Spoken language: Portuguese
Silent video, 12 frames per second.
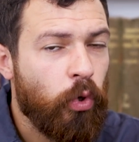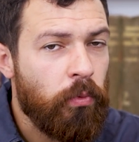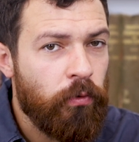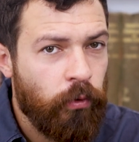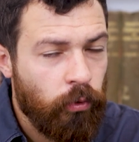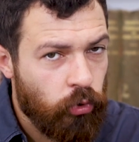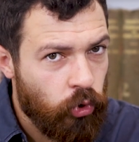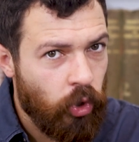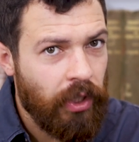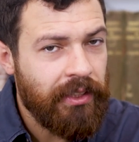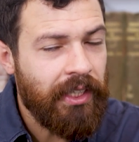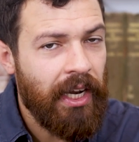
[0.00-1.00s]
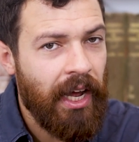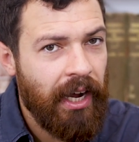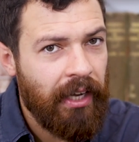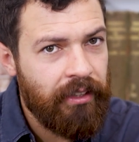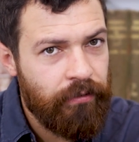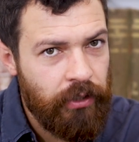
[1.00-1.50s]
como funciona a
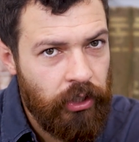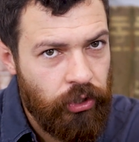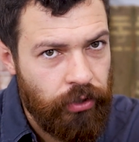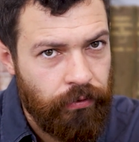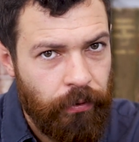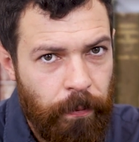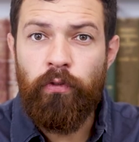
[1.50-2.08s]
CNH definitiva.